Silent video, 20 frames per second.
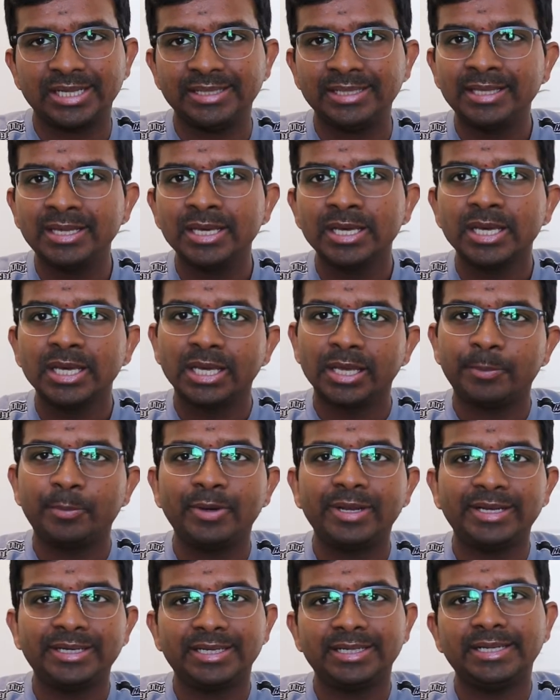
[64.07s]
అనేది
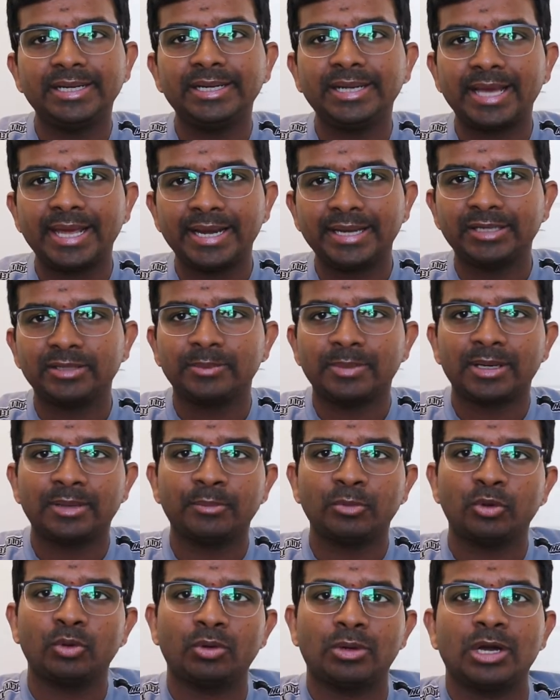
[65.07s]
ఇప్పుడు ఏంటంటే డైరెక్ట్
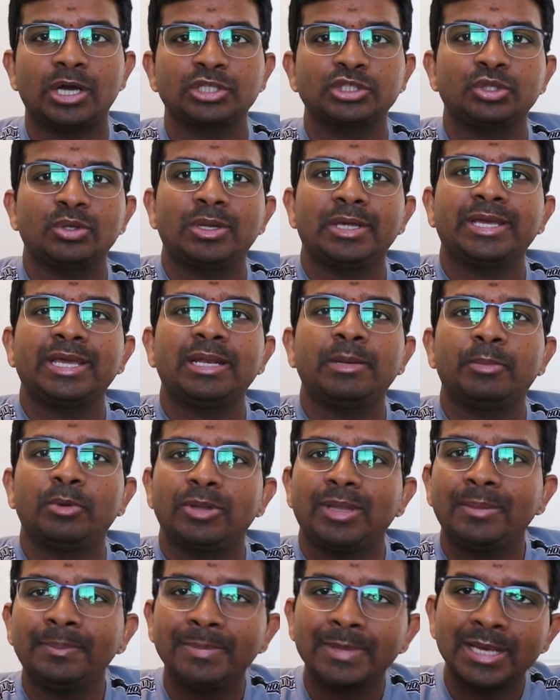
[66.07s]
మనము ఆక్షన్లోకి
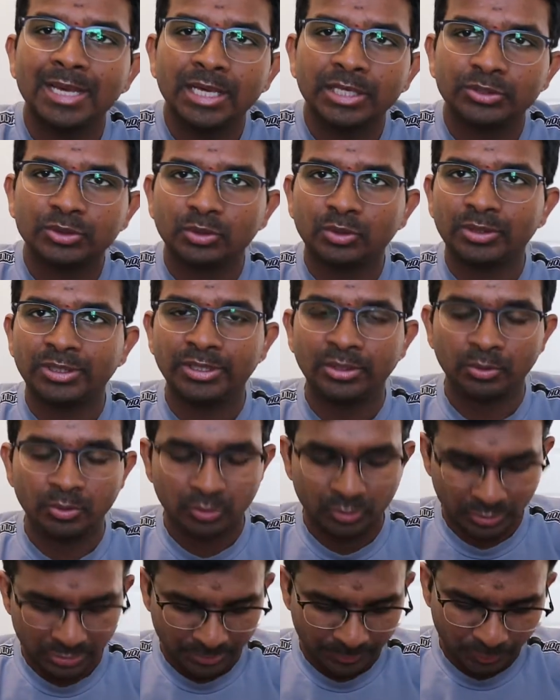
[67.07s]
వెళ్ళిపోదాం సో నేను
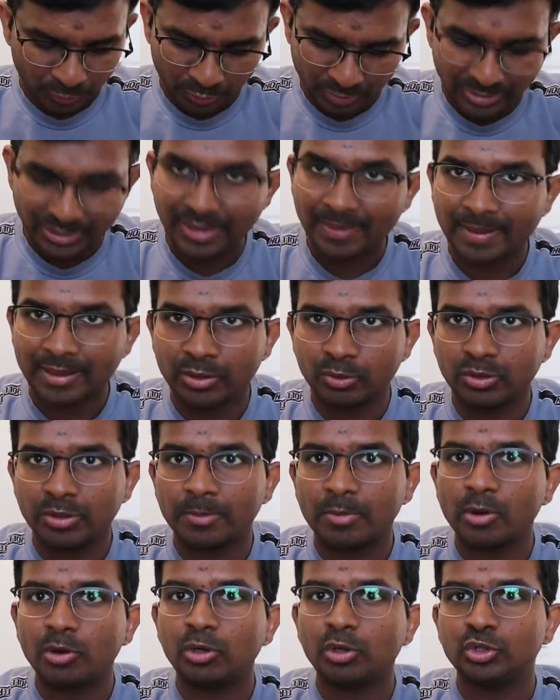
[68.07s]
ఇప్పుడు నా దగ్గర
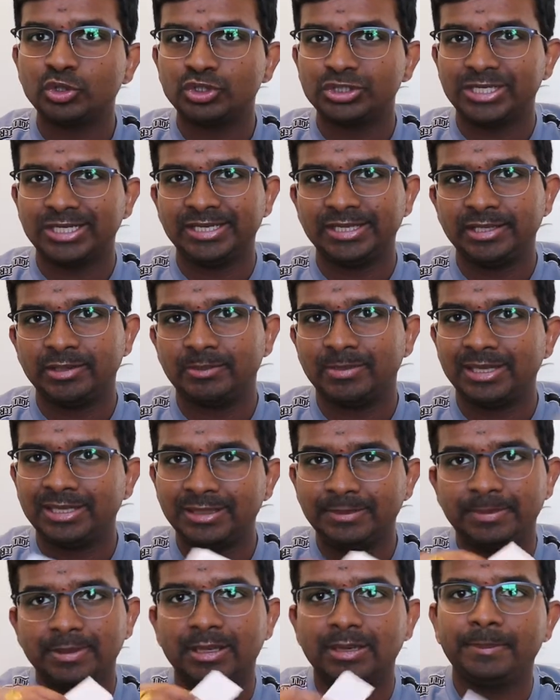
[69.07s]
ఉన్న బాల్లోంచి నేను
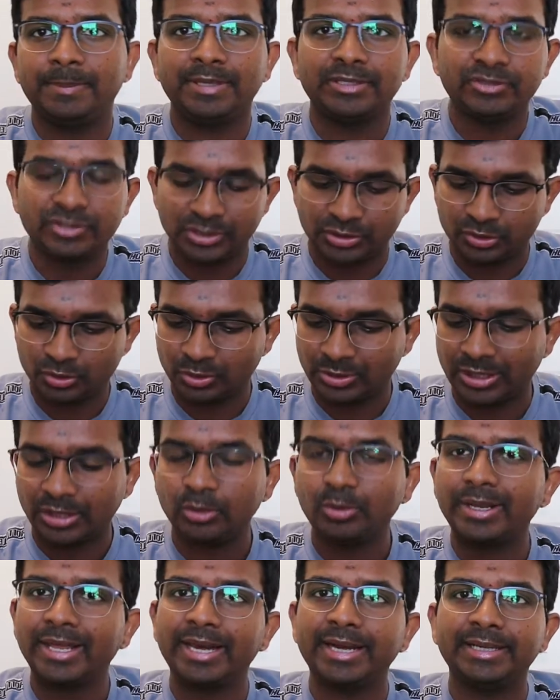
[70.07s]
మళ్ళీ పిక్
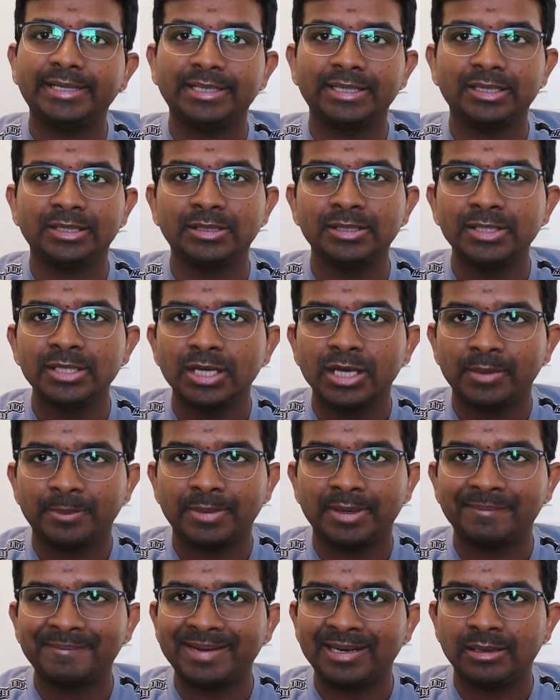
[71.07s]
చేస్తున్నాను డైరెక్ట్
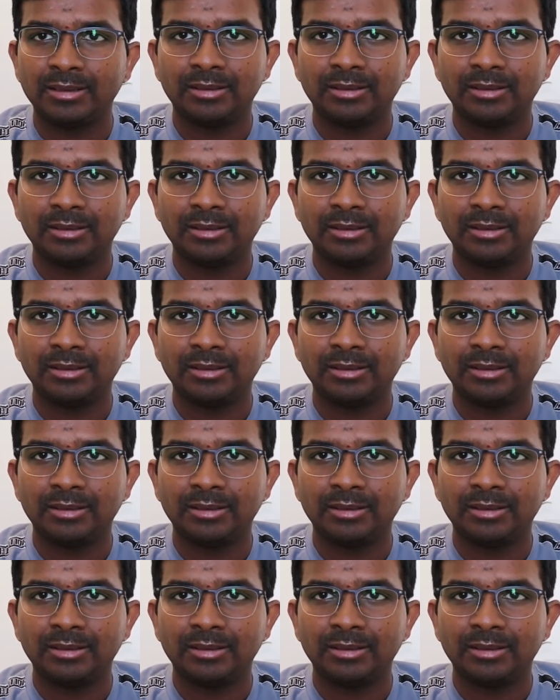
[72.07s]
మనం